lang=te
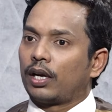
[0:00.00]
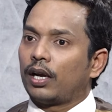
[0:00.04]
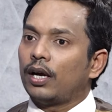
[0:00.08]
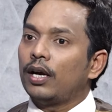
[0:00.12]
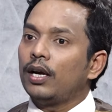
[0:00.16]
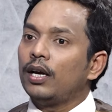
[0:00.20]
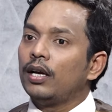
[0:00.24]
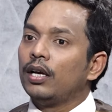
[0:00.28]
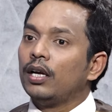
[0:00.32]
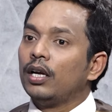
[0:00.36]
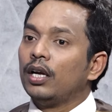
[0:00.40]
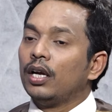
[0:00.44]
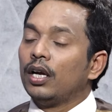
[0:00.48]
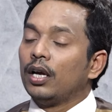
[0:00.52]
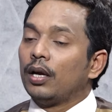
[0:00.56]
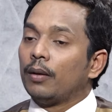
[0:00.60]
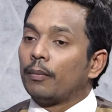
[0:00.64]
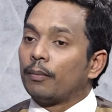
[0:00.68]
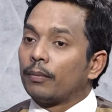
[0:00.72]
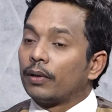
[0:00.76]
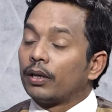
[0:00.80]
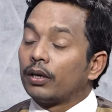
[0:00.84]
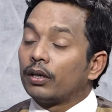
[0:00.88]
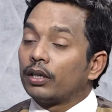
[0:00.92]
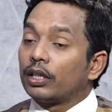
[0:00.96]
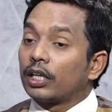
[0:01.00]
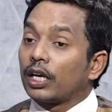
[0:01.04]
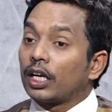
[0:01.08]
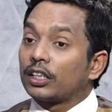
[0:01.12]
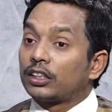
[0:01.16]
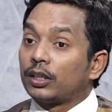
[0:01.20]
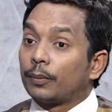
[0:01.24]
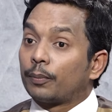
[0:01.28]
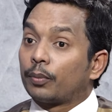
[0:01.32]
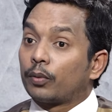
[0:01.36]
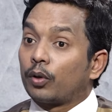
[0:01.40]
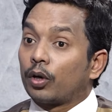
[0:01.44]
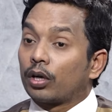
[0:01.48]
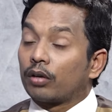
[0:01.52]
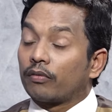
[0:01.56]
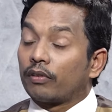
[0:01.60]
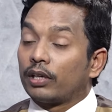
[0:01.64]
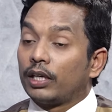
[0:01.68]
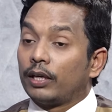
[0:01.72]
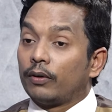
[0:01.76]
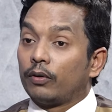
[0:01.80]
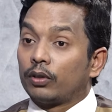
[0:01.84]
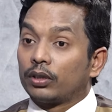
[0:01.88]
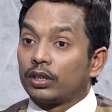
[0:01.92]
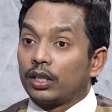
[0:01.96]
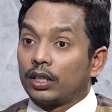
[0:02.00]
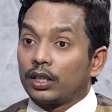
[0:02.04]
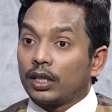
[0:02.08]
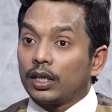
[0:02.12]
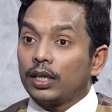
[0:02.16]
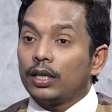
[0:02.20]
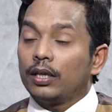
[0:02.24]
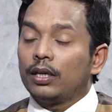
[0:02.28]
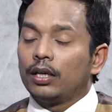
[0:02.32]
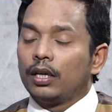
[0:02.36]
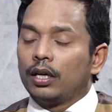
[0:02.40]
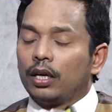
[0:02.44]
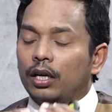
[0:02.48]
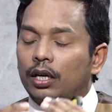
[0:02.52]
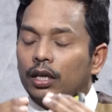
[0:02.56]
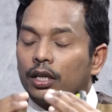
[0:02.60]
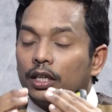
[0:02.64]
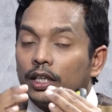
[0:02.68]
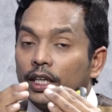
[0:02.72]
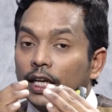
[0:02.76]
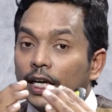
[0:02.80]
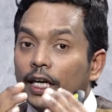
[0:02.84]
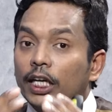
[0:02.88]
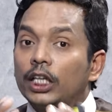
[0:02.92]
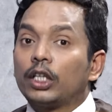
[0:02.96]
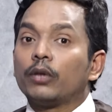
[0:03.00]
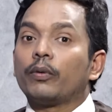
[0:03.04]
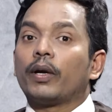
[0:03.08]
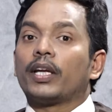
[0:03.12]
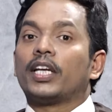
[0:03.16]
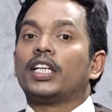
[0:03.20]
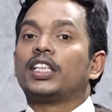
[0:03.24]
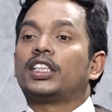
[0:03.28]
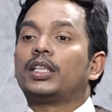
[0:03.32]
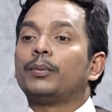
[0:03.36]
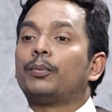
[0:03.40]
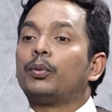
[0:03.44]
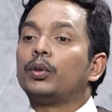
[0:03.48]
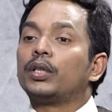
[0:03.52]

వల్ల మీరు ఇలా చెప్పుకోవడం వల్ల ఏమవుతుందంటే నెగిటివ్ ఎనర్జీ